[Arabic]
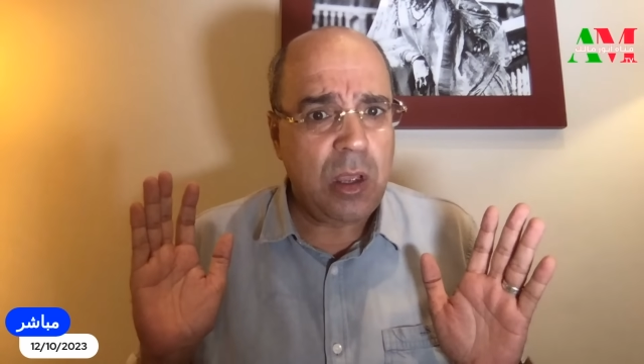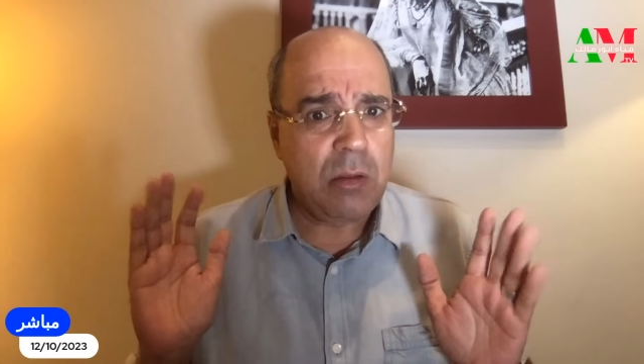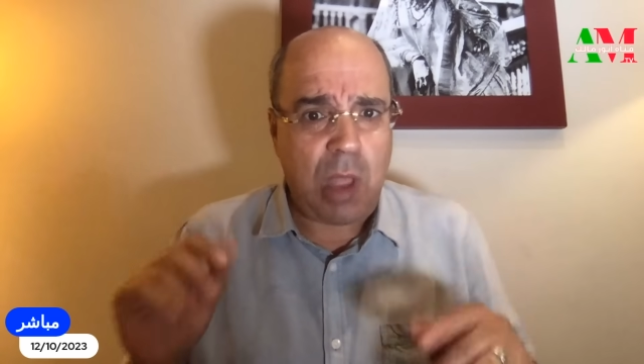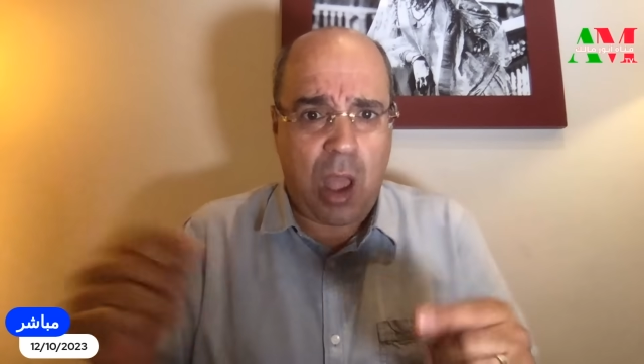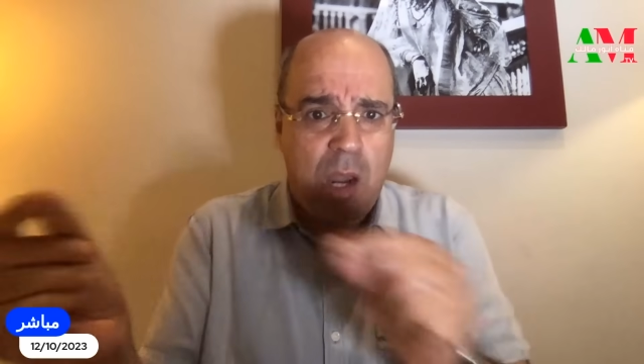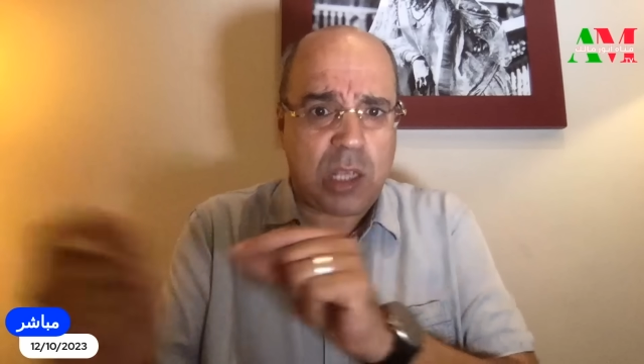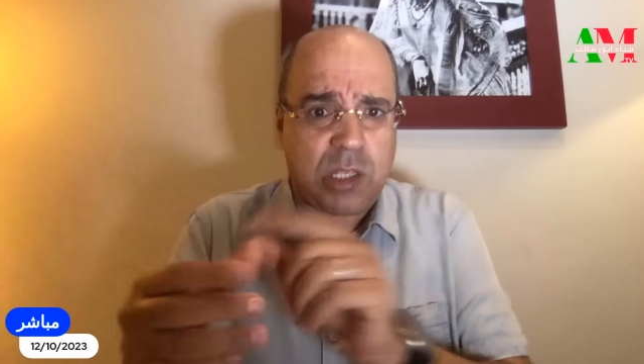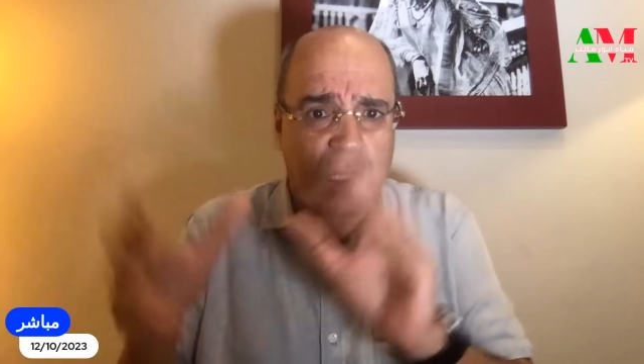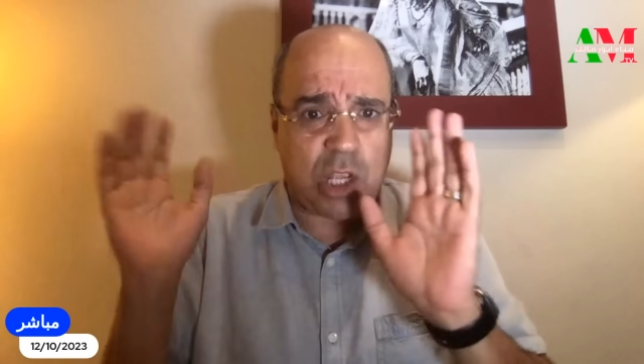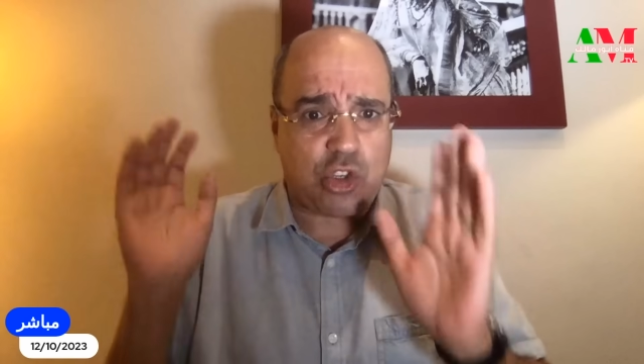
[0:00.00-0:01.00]
تاع راسه
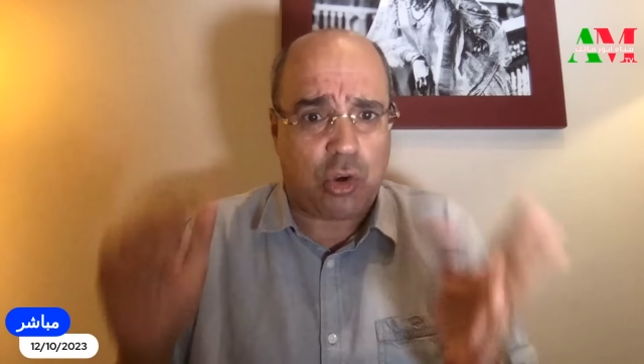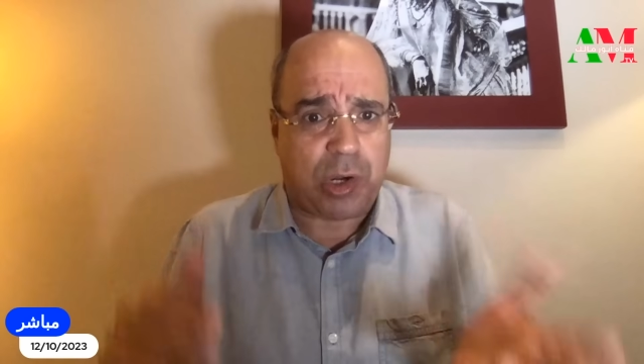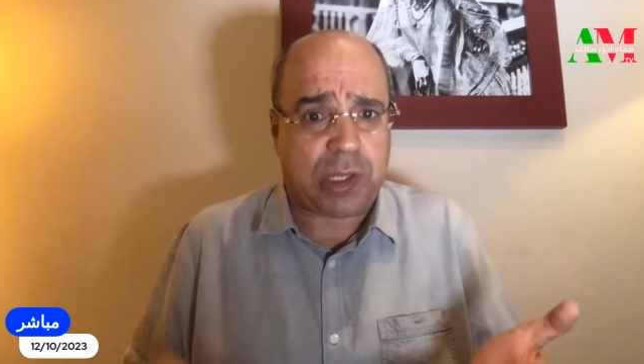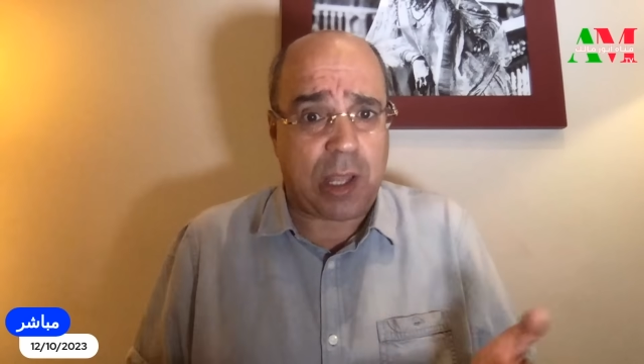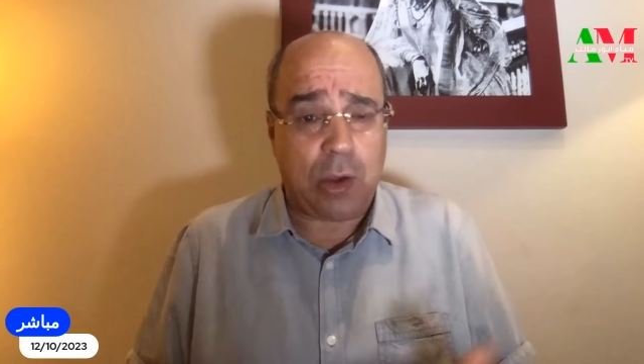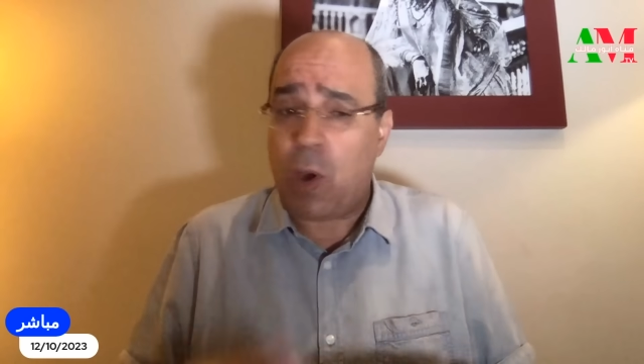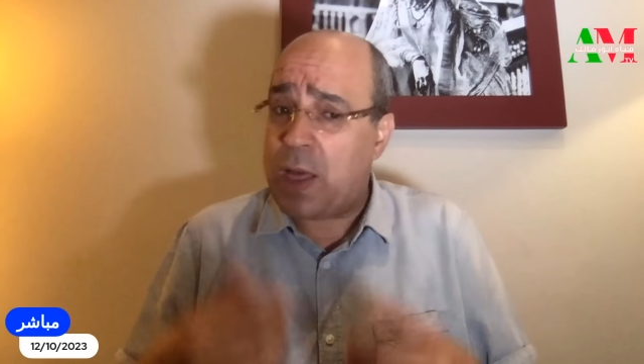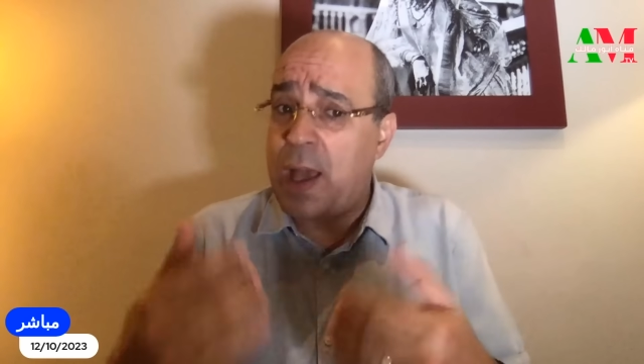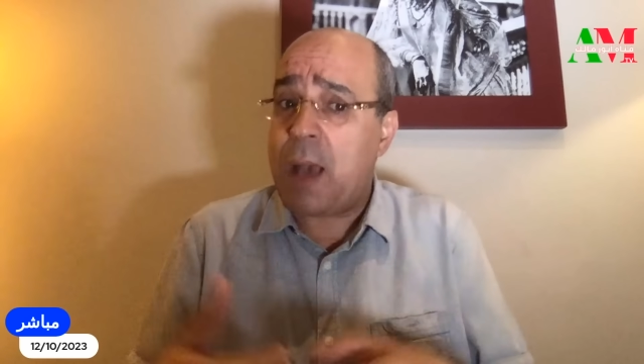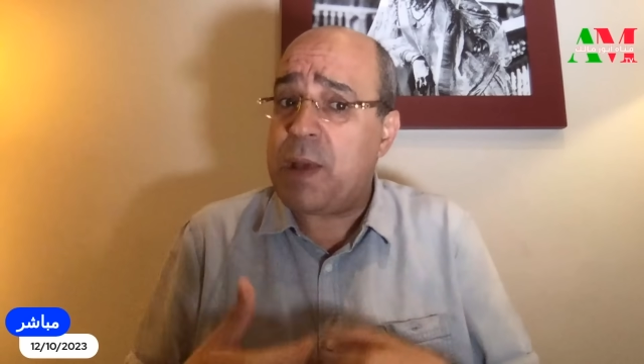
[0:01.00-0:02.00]
تاع شرطه
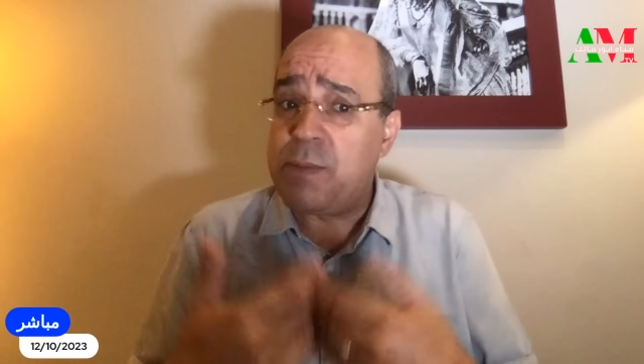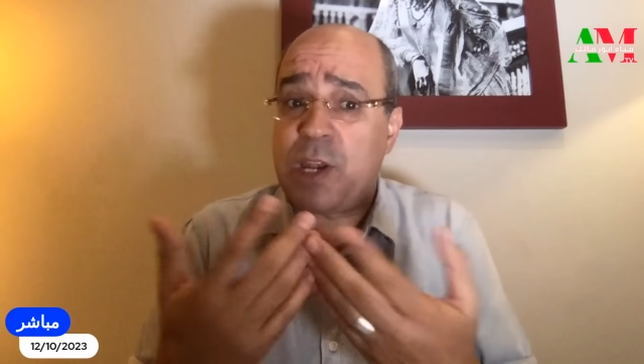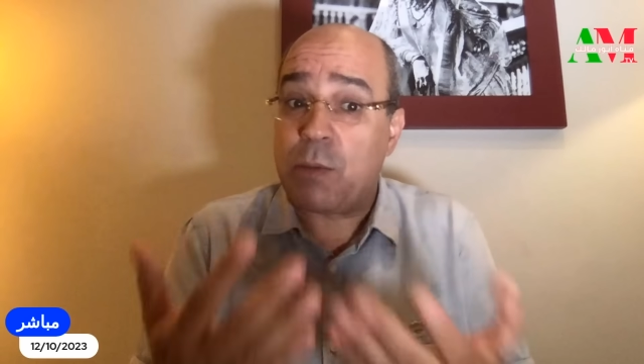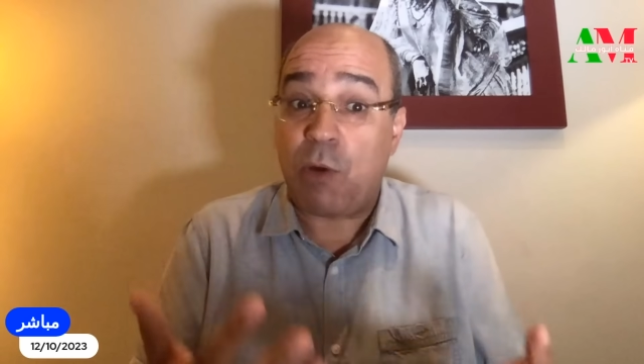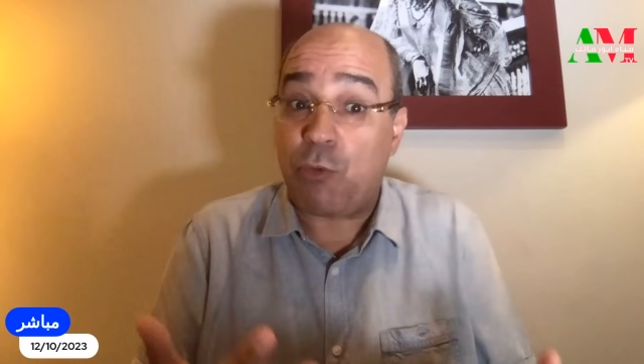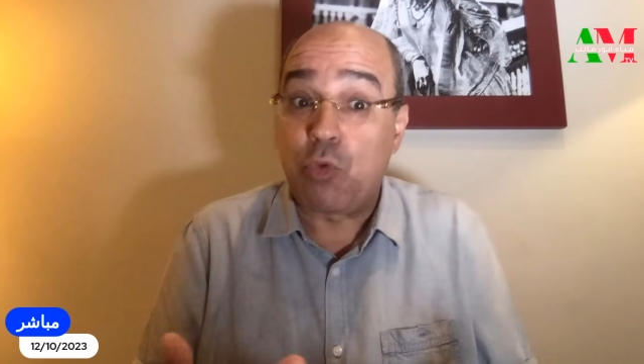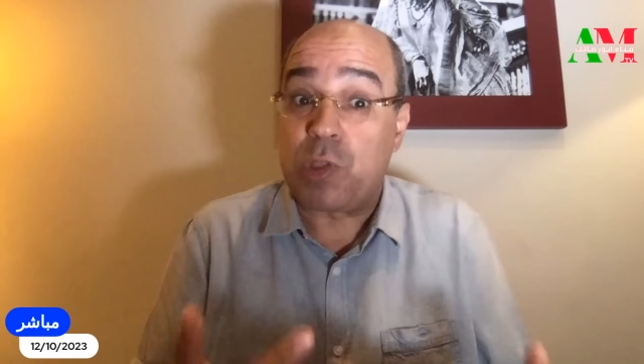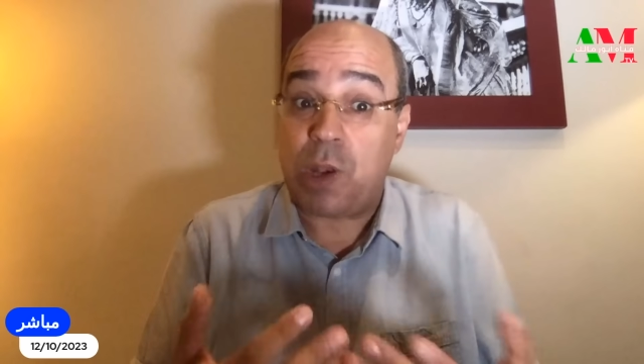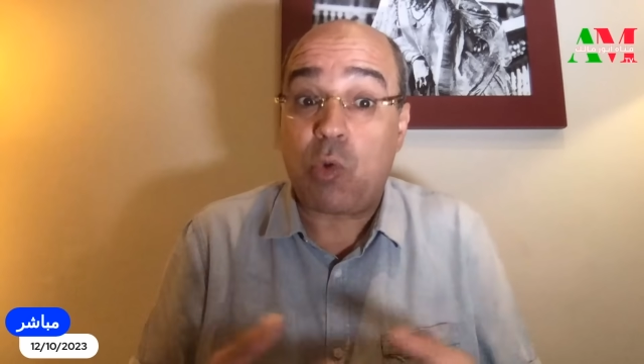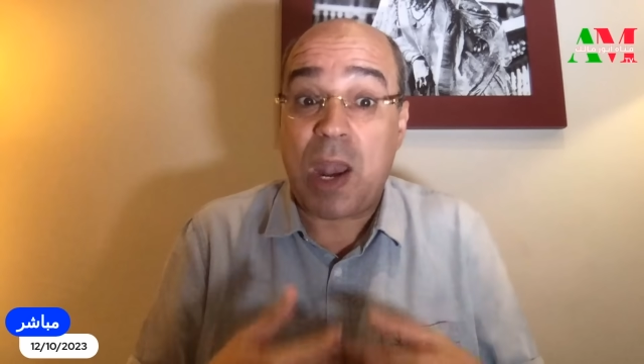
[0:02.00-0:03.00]
وهذا عمل من المفروض
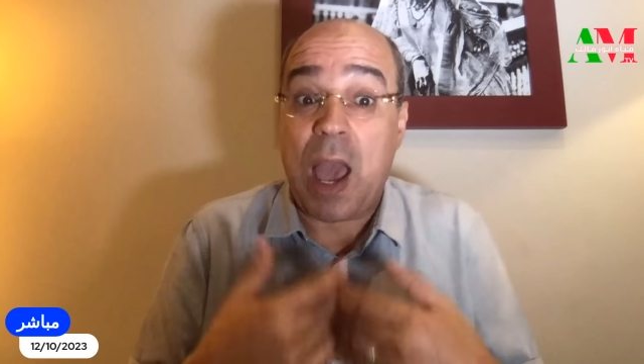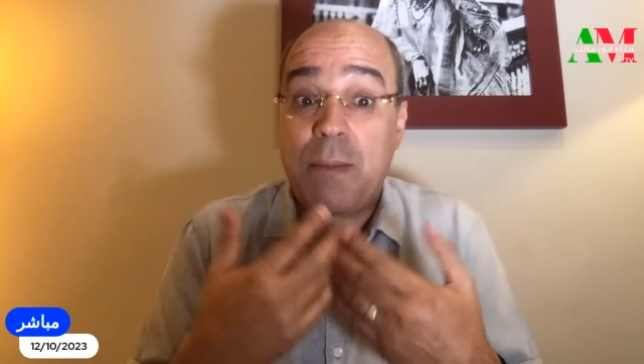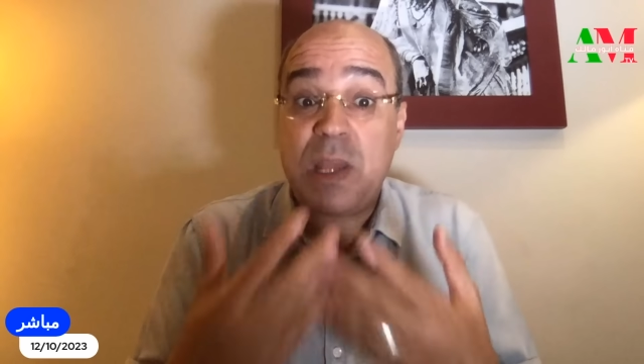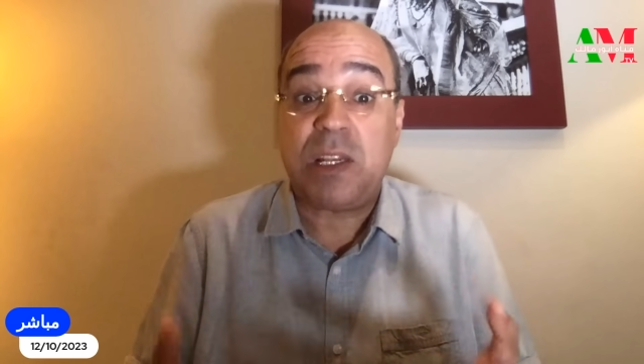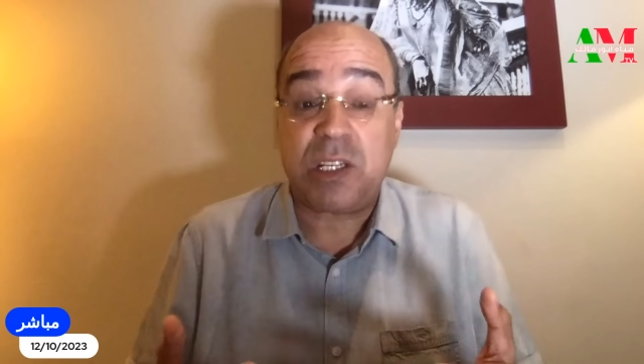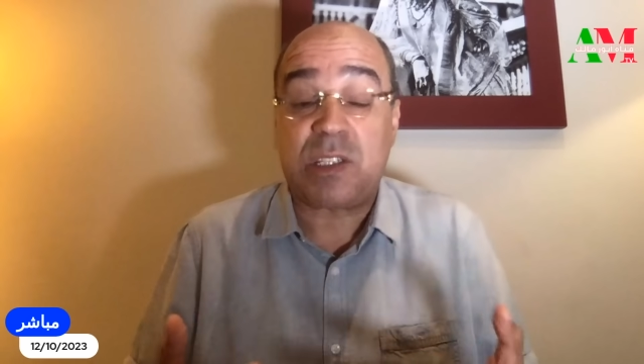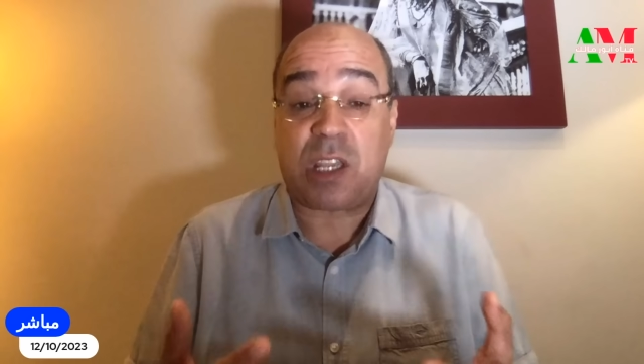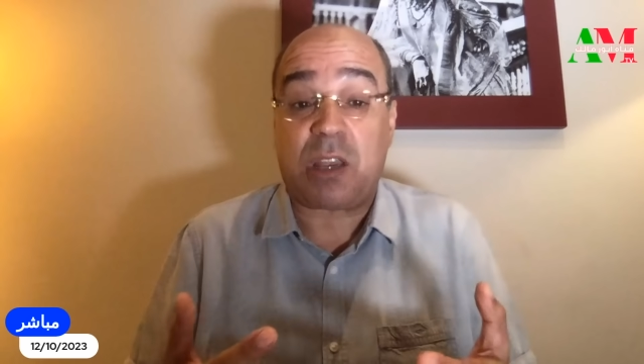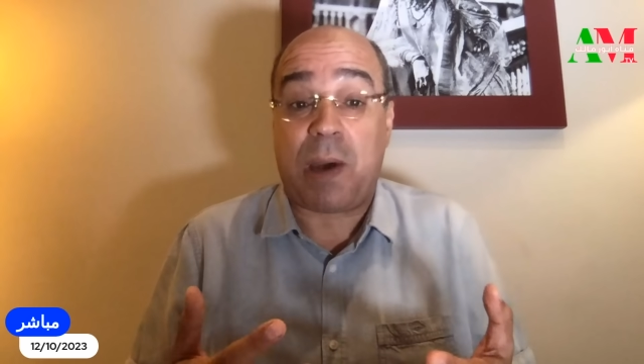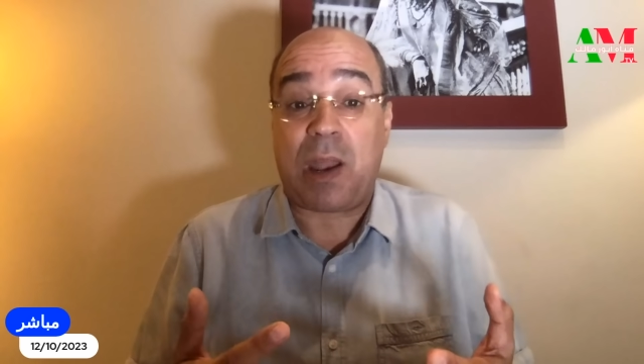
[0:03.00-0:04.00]
لو كان عمل
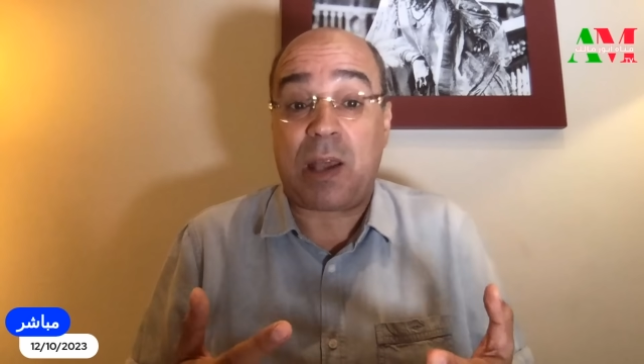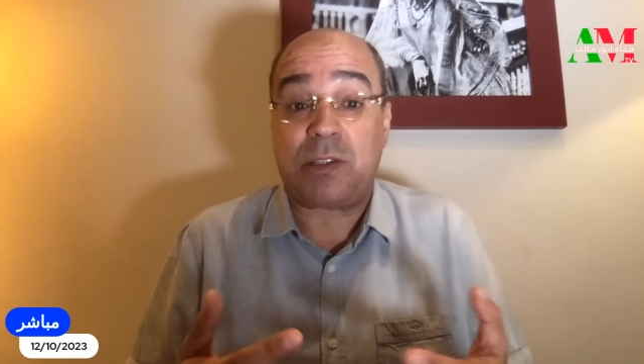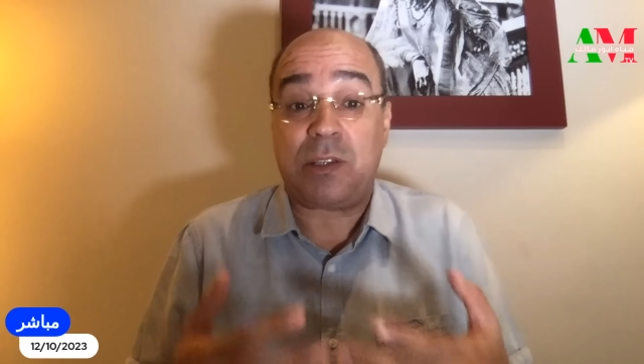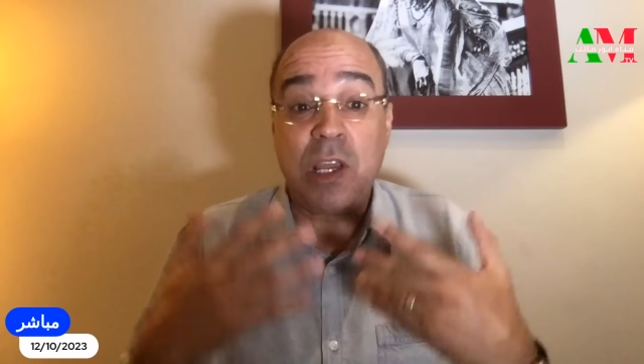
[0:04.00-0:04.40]
استخباراتي